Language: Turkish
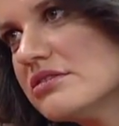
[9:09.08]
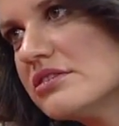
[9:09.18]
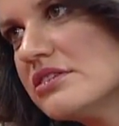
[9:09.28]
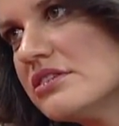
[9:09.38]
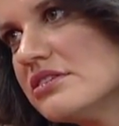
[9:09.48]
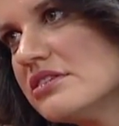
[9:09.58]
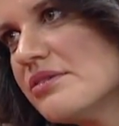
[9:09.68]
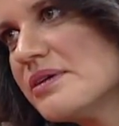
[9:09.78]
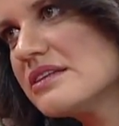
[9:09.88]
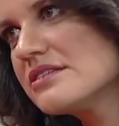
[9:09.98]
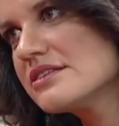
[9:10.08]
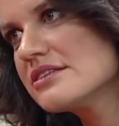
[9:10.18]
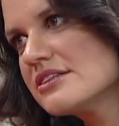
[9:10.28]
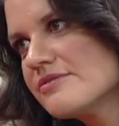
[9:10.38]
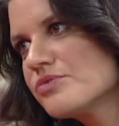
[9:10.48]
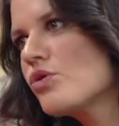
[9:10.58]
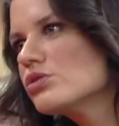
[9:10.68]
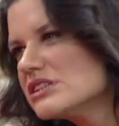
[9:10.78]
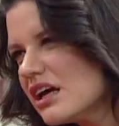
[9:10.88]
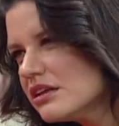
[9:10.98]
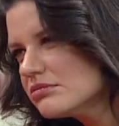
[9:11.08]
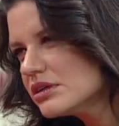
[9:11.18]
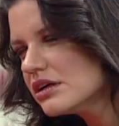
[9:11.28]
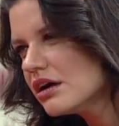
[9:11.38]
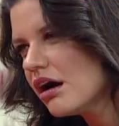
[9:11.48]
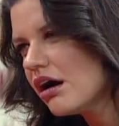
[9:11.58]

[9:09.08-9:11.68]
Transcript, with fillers: Ee, sene Demek. 90. 90 mı? Tabii.